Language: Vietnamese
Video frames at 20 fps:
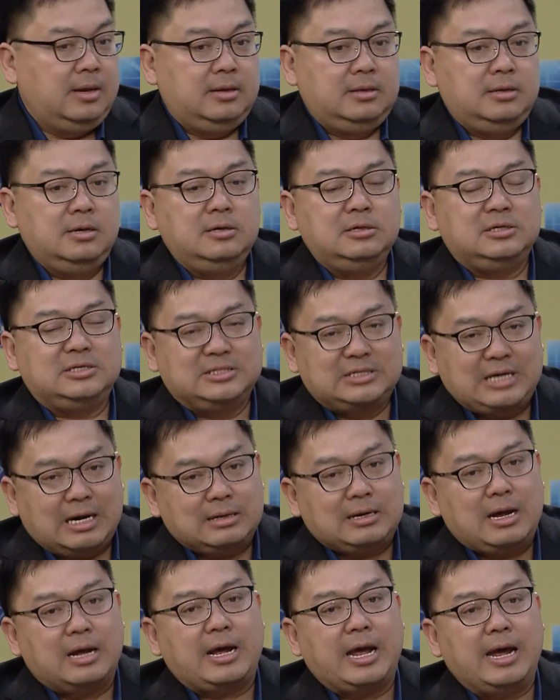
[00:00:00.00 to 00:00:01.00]
nhưng
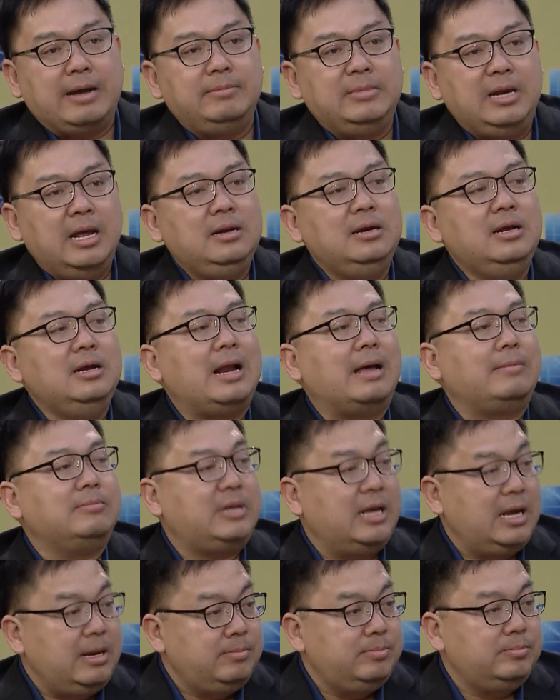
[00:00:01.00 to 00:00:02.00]
chắc các em nên đi làm
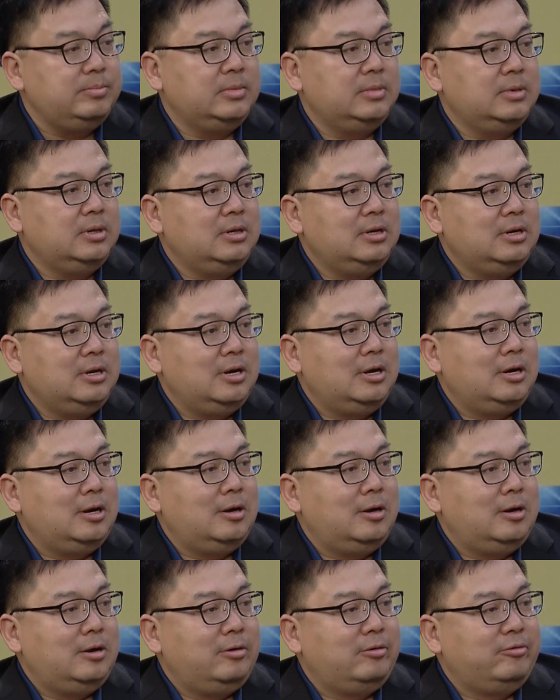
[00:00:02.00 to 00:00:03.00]
thêm
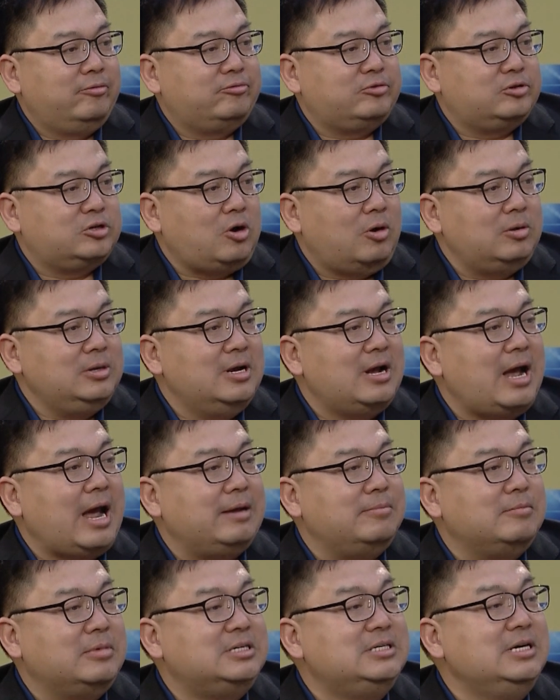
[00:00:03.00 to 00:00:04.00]
cho những
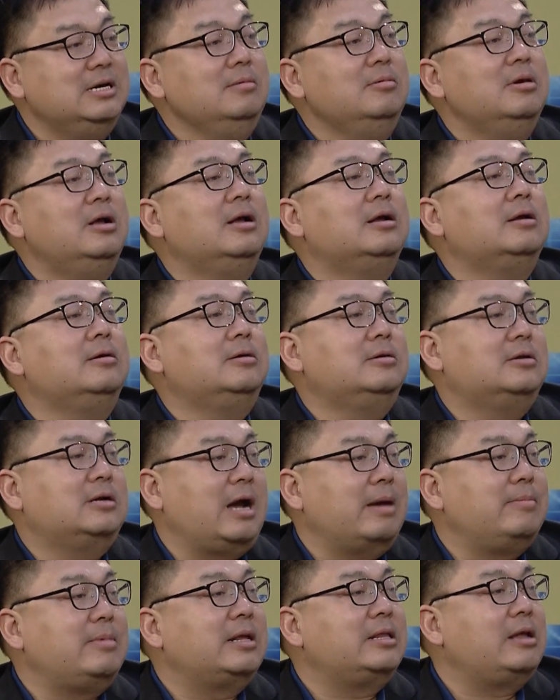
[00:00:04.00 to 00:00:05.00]
ngành mà chính các
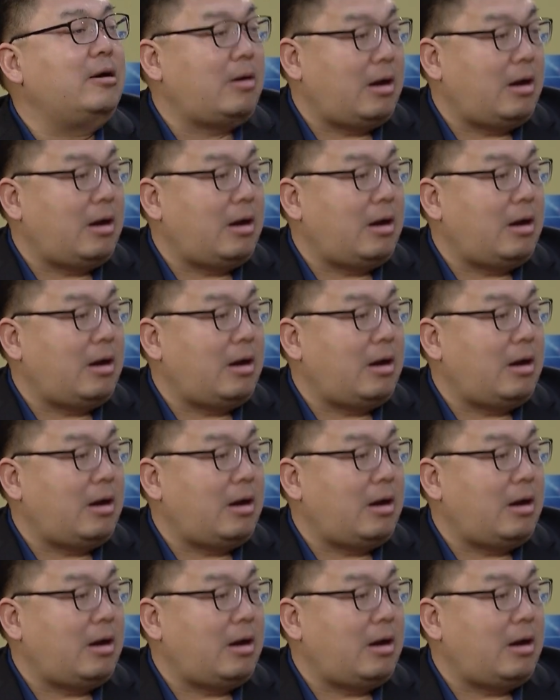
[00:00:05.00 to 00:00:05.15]
em đang theo